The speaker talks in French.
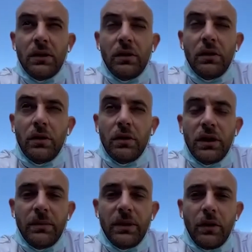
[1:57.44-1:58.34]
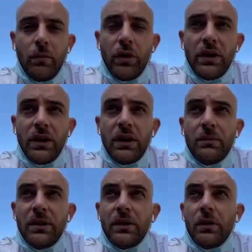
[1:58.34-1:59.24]
les meilleurs moyens,
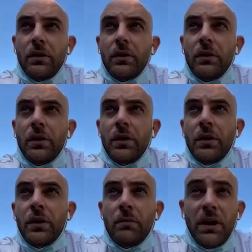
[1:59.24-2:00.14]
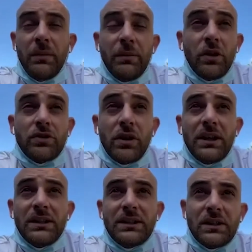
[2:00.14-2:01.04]
les, bah, les meilleures
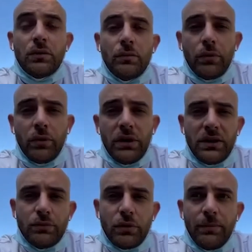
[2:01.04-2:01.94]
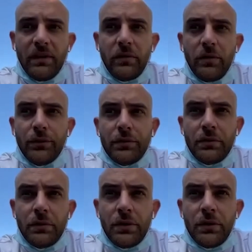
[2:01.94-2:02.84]
organisations pour que l'équipe soit performante.